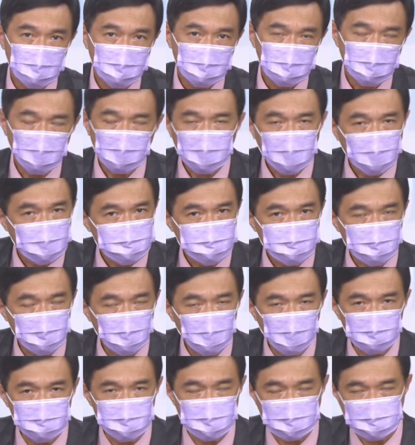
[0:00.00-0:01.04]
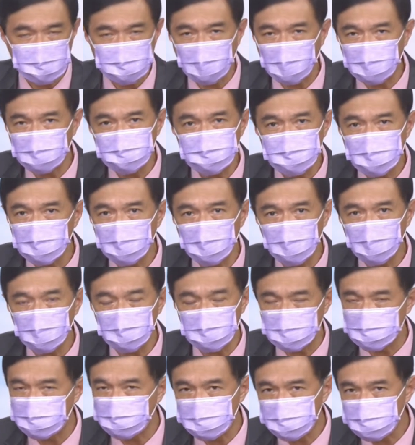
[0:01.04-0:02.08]
要开始落底长线的落
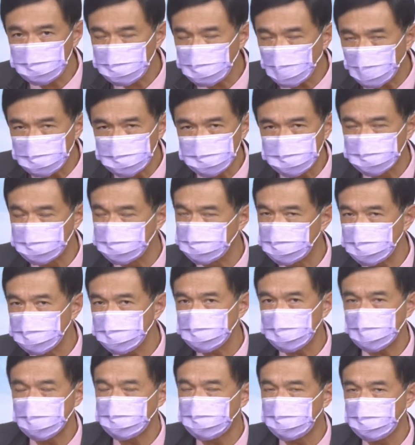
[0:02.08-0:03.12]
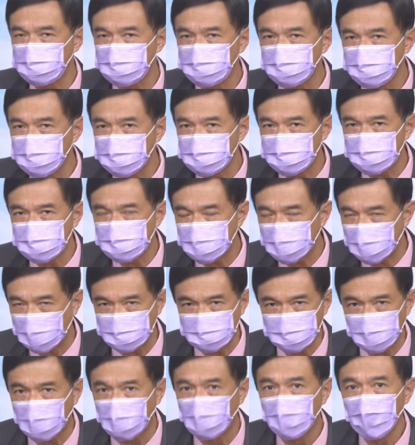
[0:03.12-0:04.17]
底，纵使今天指数已经来
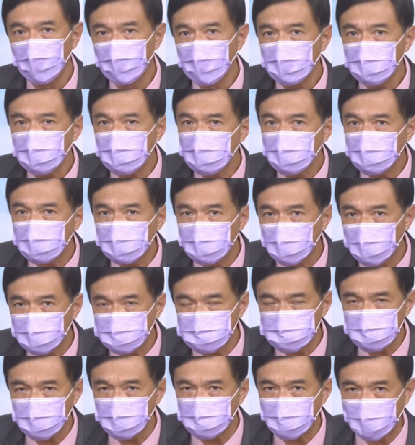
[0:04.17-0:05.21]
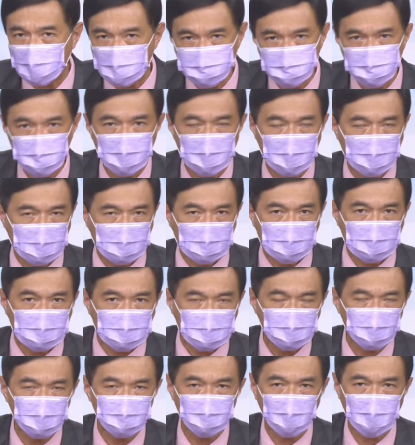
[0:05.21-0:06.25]
到一二六九八，距离一二
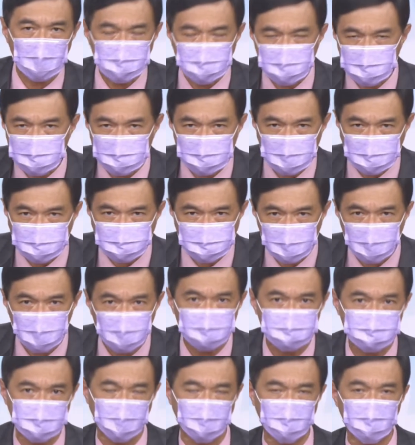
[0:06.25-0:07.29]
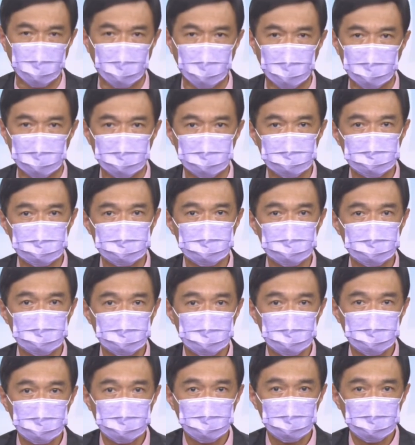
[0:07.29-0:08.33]
六八只剩下十六点了，
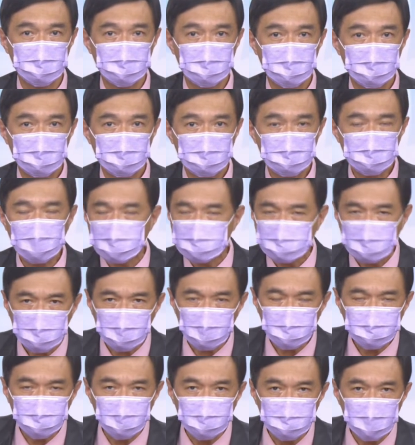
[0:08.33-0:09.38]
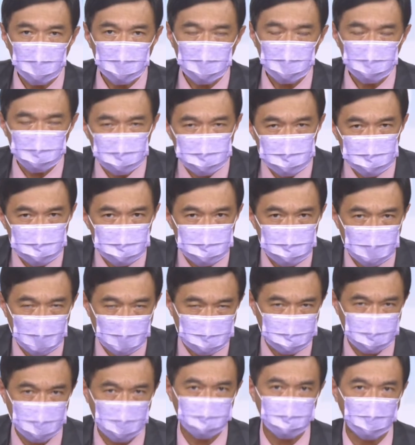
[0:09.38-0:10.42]
大家都普遍认为这是
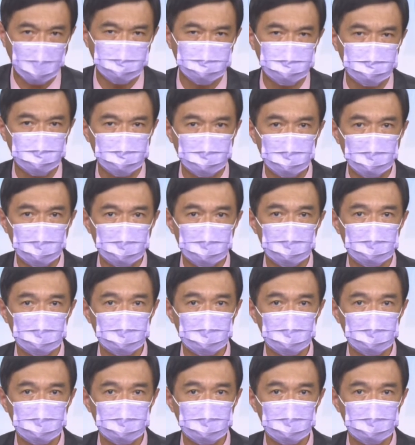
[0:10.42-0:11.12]
大铁板区，